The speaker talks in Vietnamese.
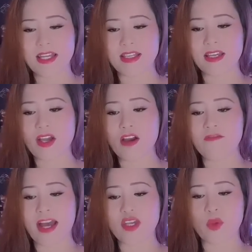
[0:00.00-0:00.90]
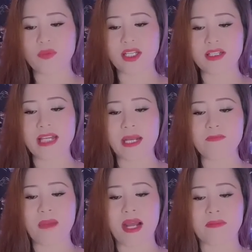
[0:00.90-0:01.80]
chỉ có vài dòng chữ
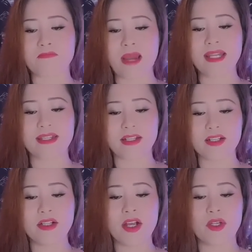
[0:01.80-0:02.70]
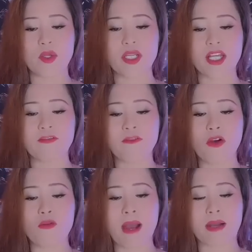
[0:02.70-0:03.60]
đánh bằng máy chữ rồi điền
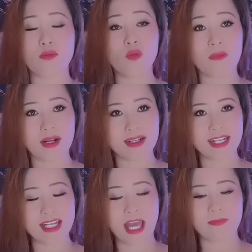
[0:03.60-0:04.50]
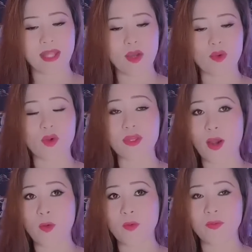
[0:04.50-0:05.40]
vô bằng bút mực kèm theo con
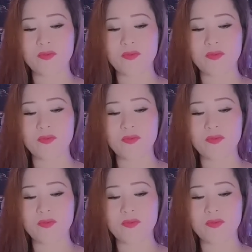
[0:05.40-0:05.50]
dấu.